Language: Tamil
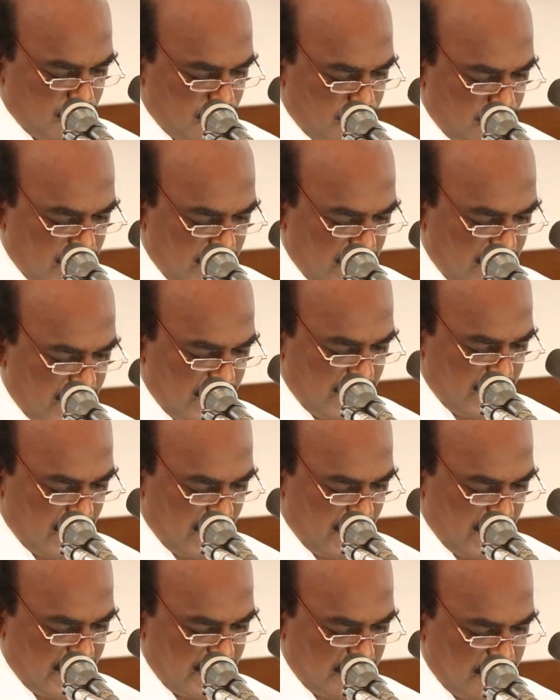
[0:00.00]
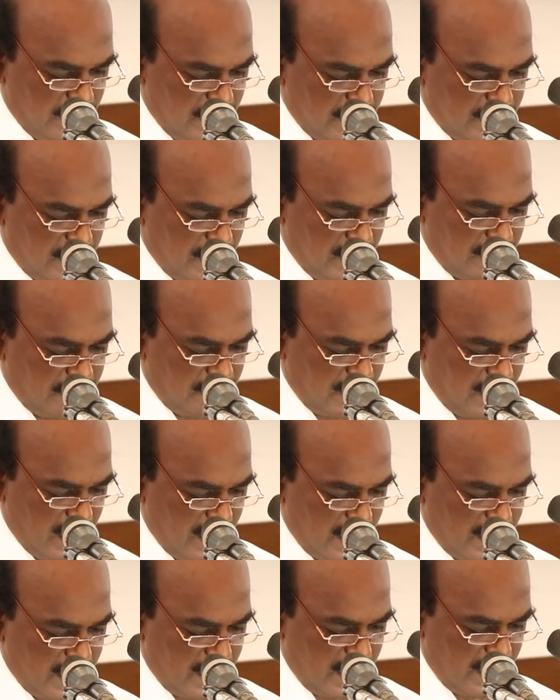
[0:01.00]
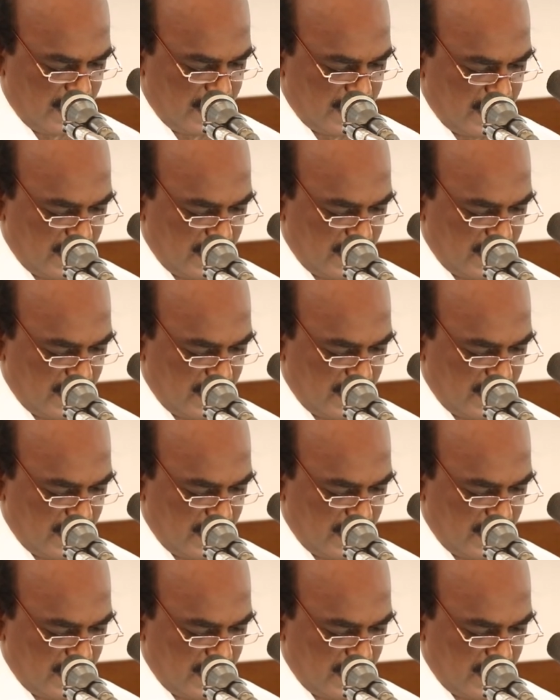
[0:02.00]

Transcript: உன்னை அடிமைத்தன வீடாகிய